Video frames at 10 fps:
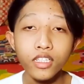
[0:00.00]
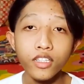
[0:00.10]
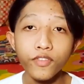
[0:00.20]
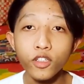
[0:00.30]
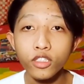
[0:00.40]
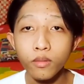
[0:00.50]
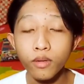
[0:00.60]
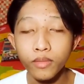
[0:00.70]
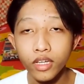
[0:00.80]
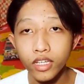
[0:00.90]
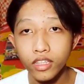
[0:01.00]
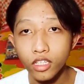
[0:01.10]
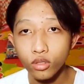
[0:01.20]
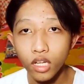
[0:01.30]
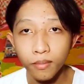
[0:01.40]
di video sebelumnya
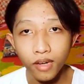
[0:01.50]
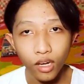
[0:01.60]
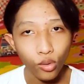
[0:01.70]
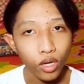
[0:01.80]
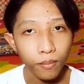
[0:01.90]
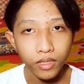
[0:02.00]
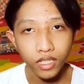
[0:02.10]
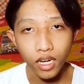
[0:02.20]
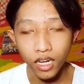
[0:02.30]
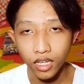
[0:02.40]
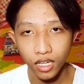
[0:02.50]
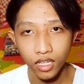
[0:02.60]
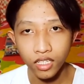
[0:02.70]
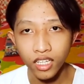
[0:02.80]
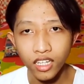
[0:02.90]
kita sudah melakukan
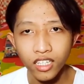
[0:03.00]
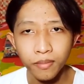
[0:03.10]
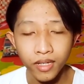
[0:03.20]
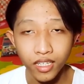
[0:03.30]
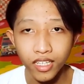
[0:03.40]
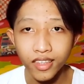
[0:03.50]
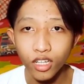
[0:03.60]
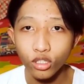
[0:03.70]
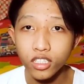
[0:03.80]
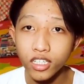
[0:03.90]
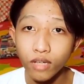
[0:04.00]
perjalanan yang dimana kita harus ke